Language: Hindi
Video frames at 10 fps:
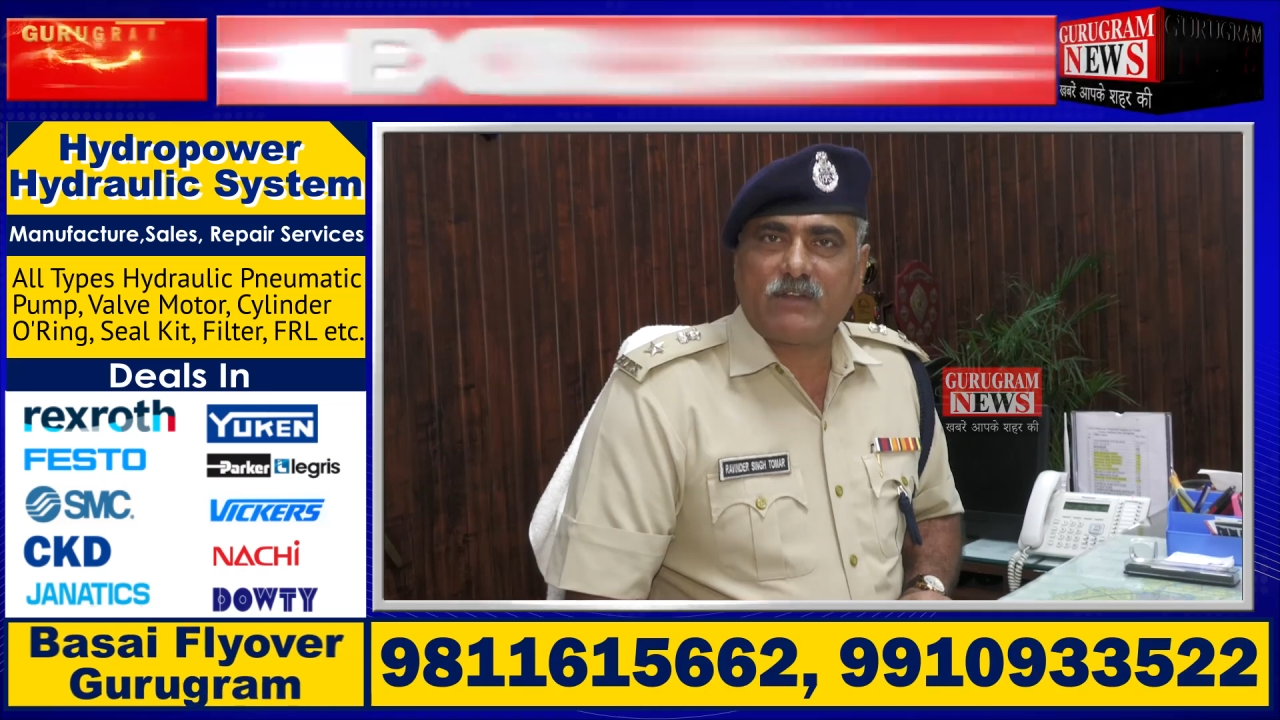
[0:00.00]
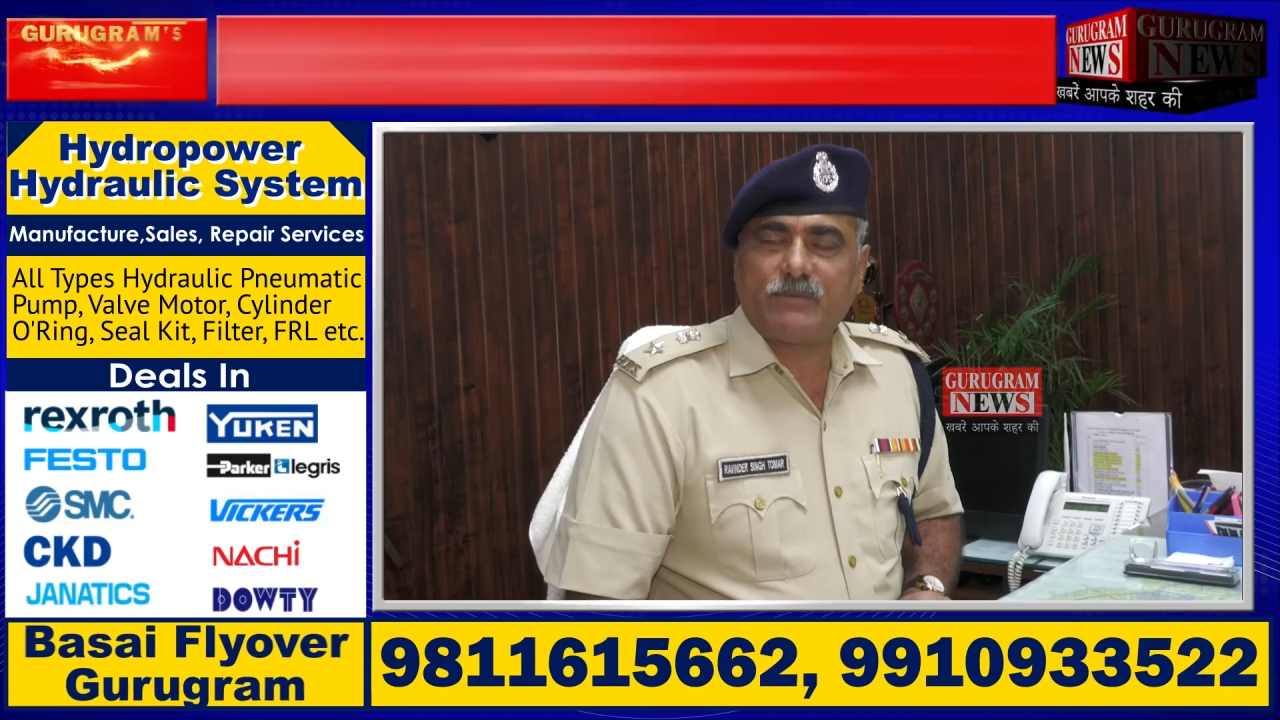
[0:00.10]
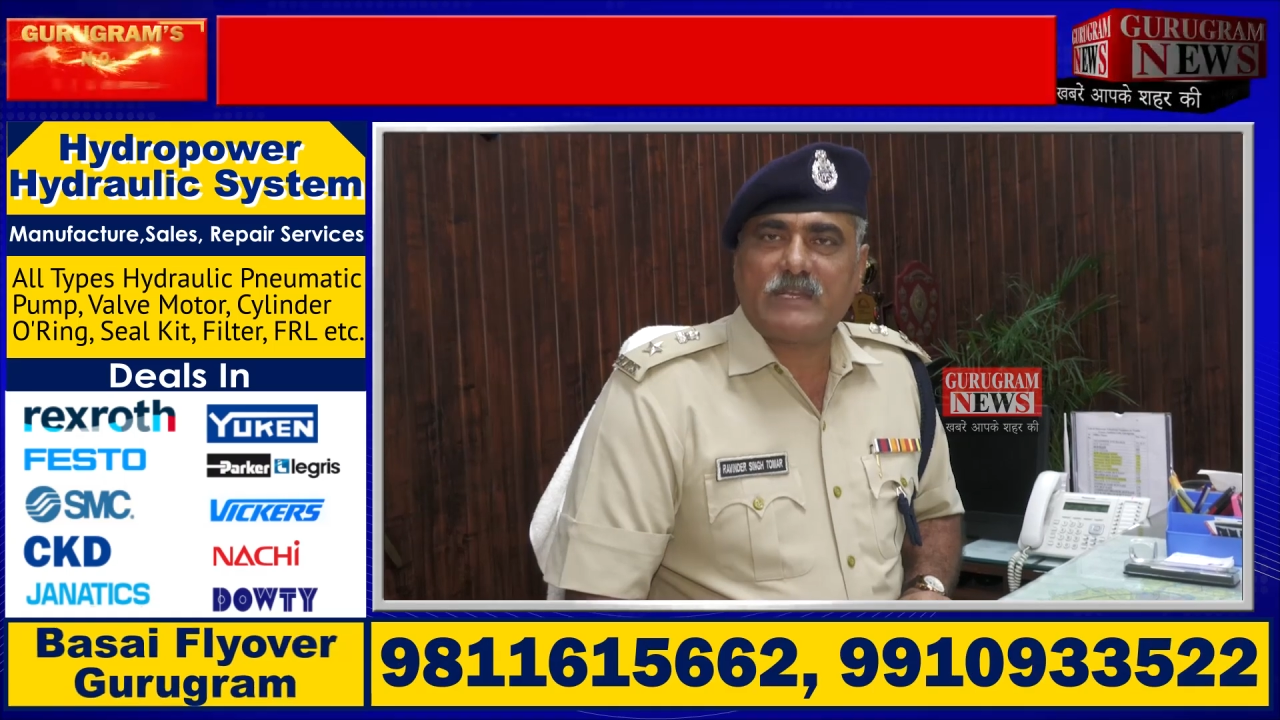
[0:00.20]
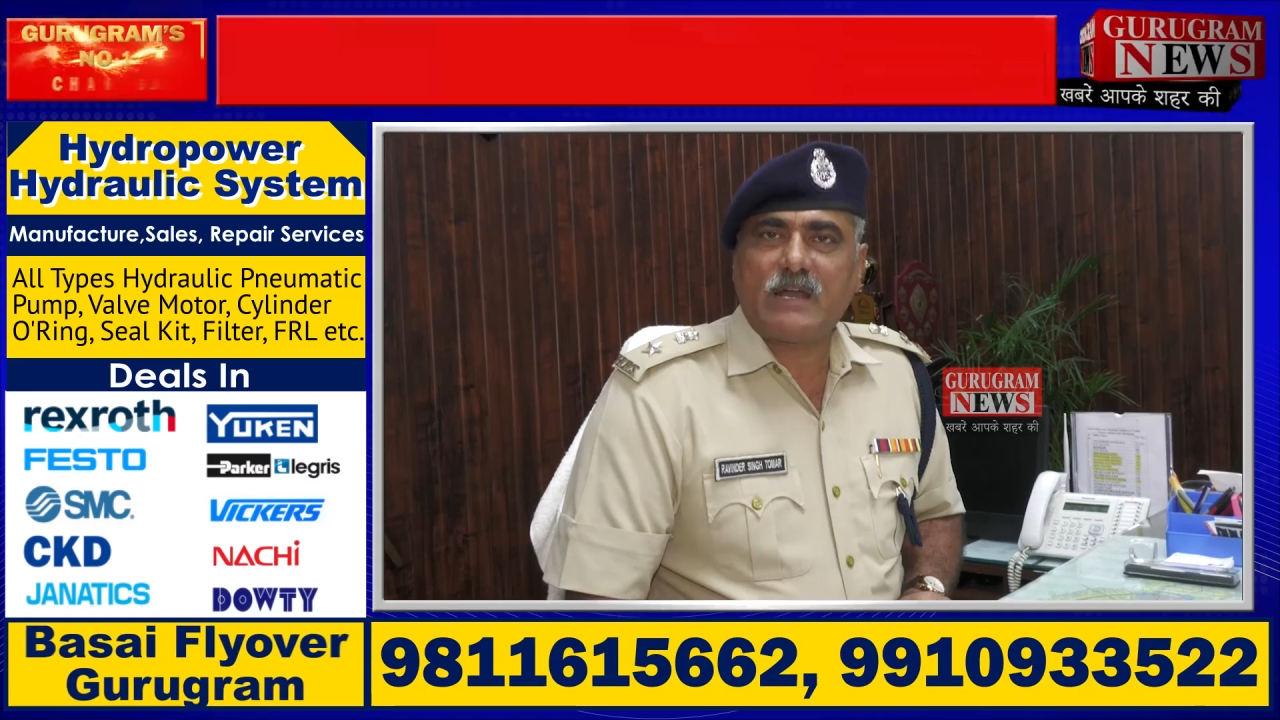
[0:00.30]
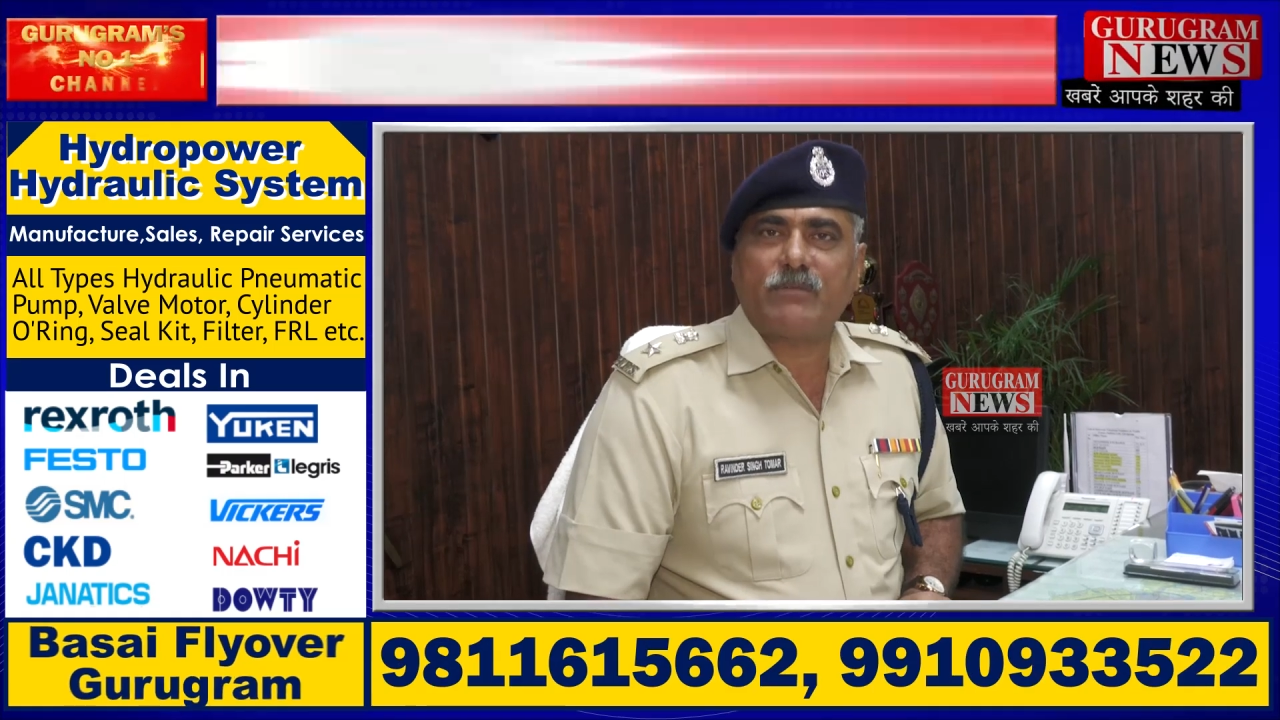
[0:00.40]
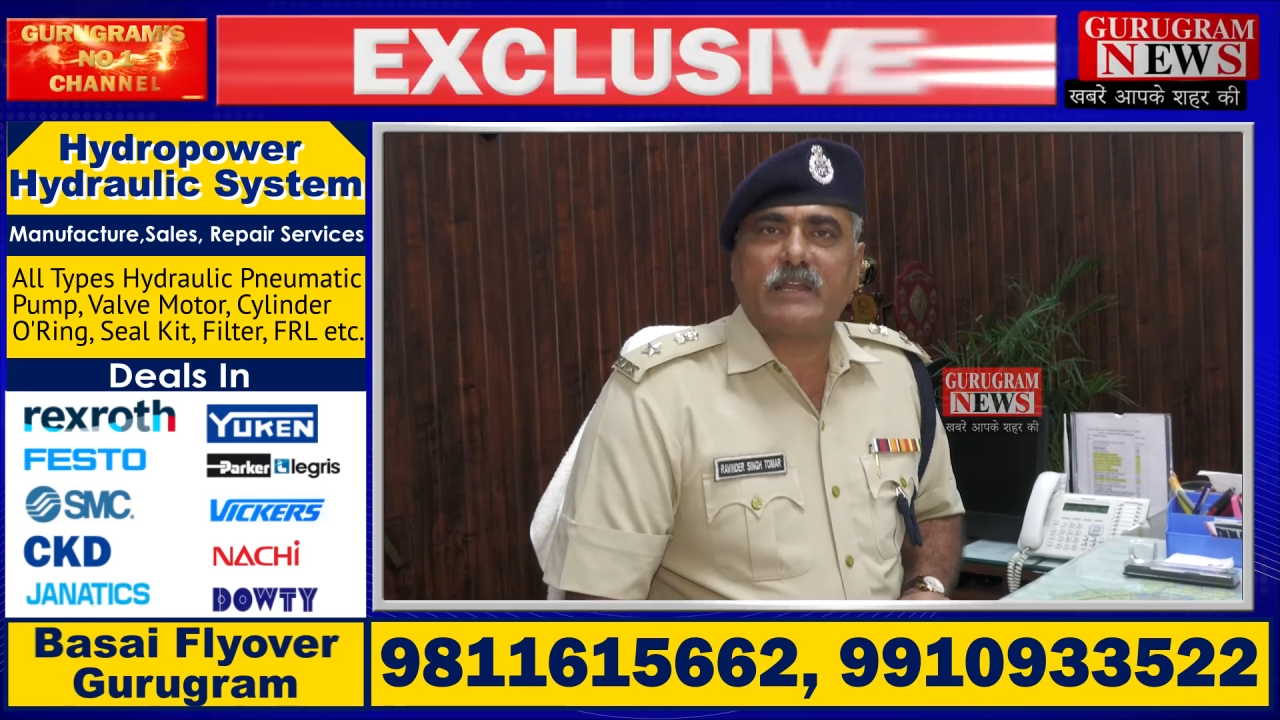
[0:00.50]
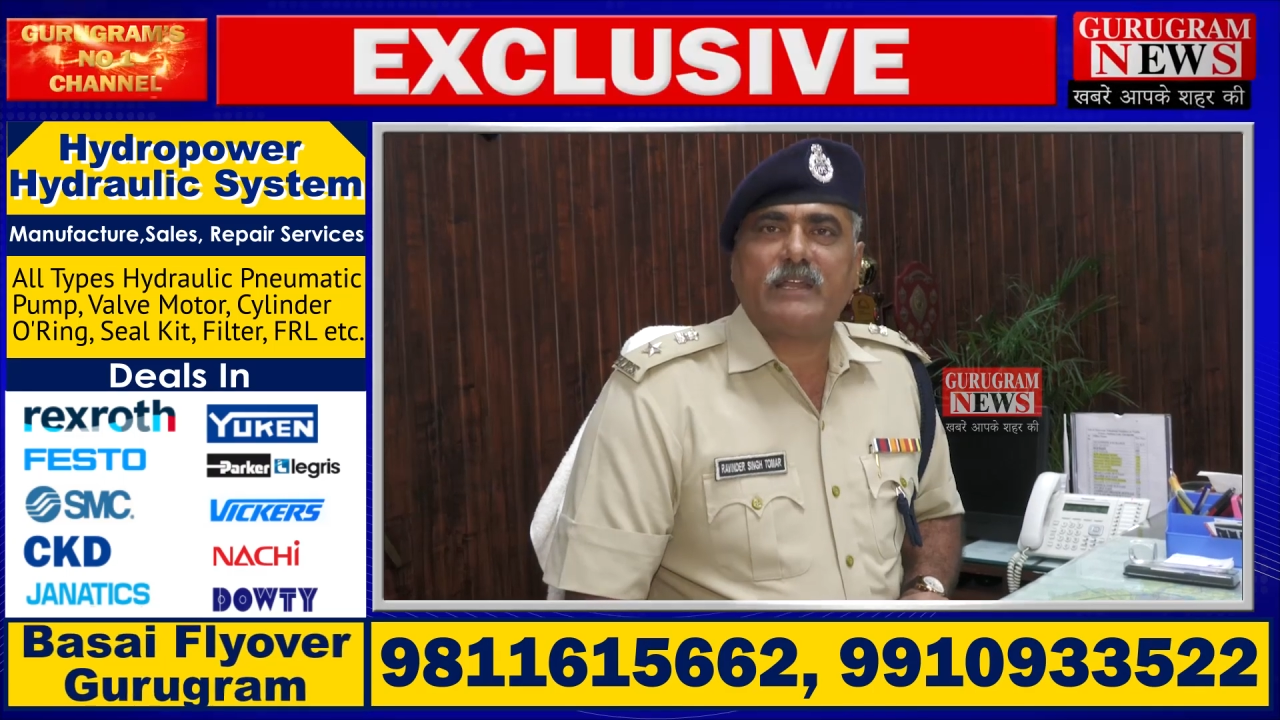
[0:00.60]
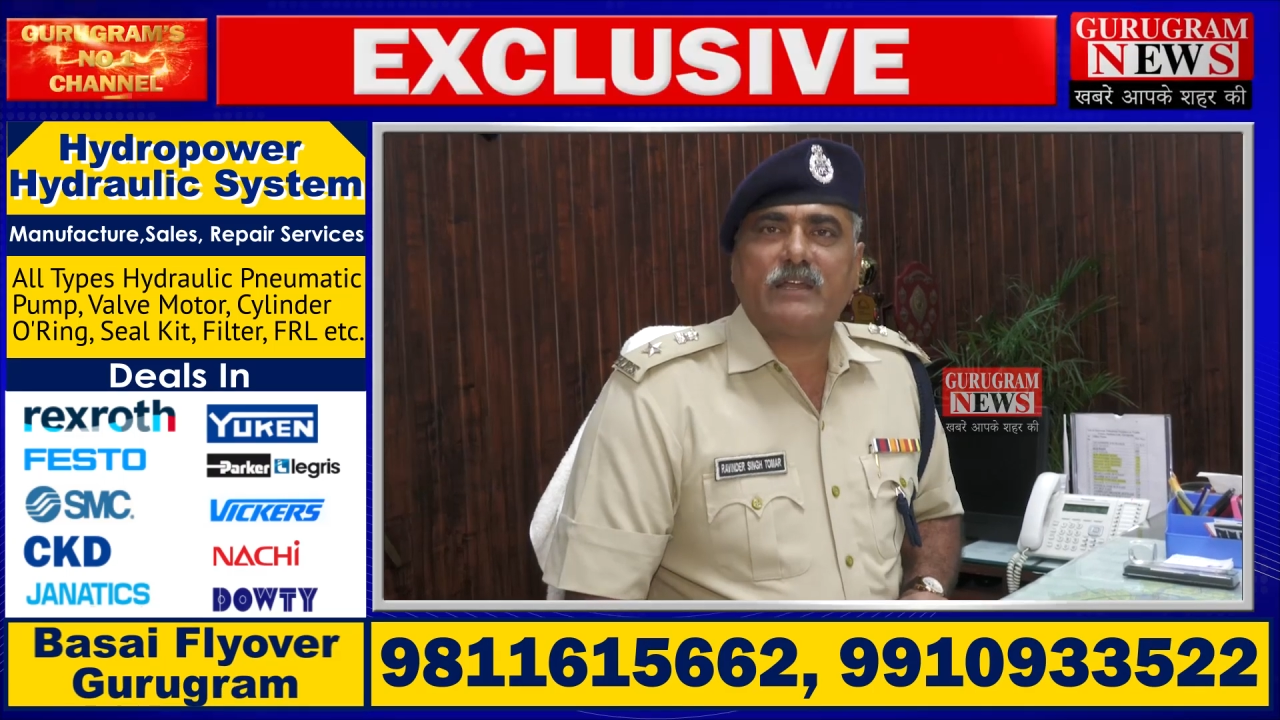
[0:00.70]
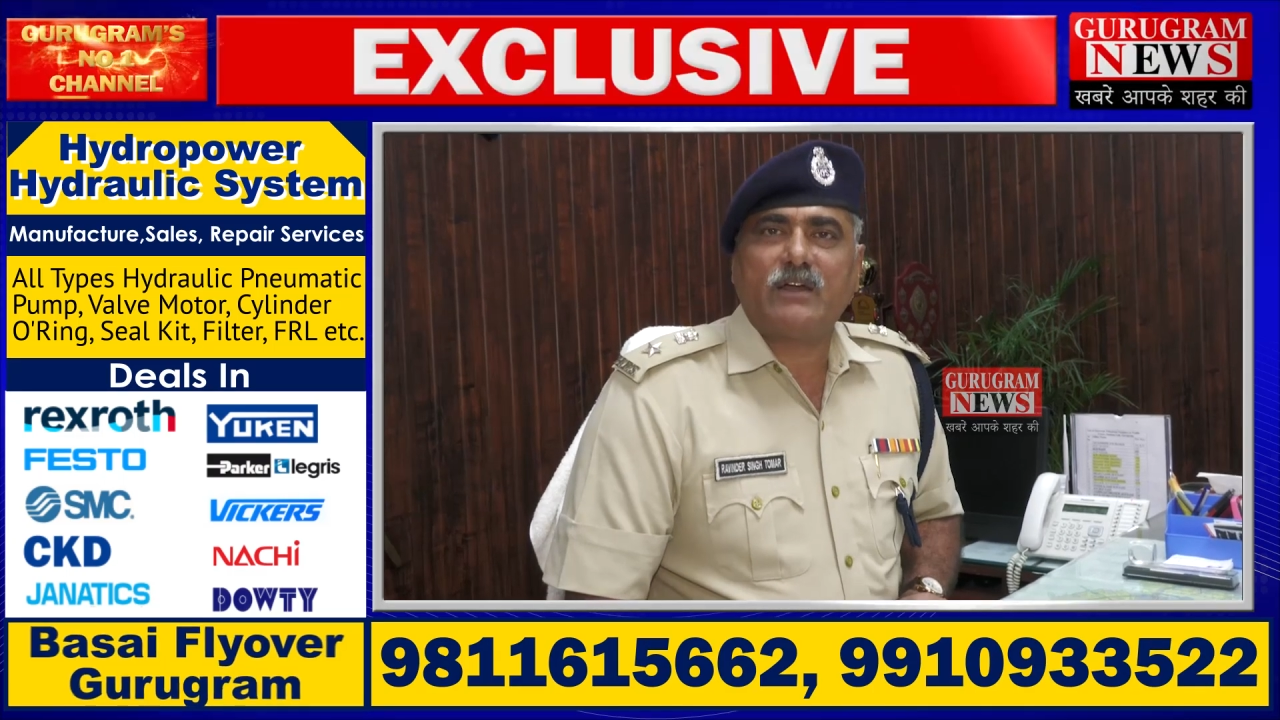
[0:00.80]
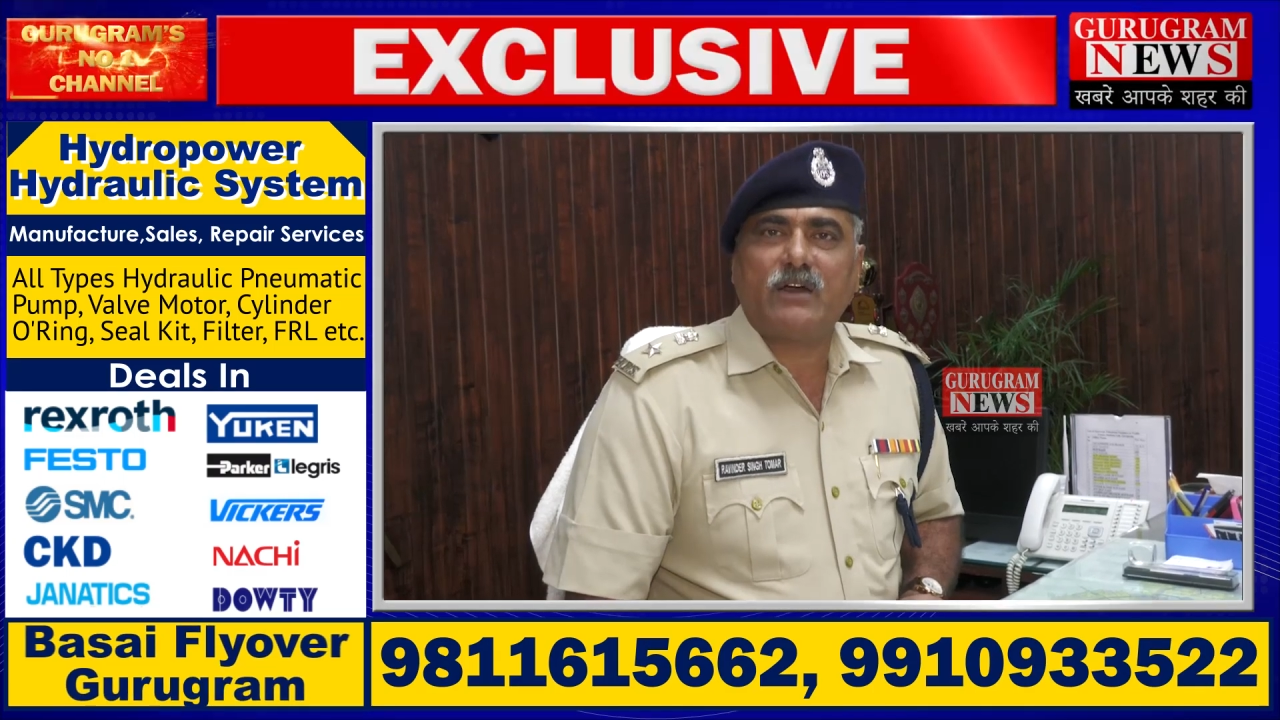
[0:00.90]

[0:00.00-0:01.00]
लेवल भी ना बढ़े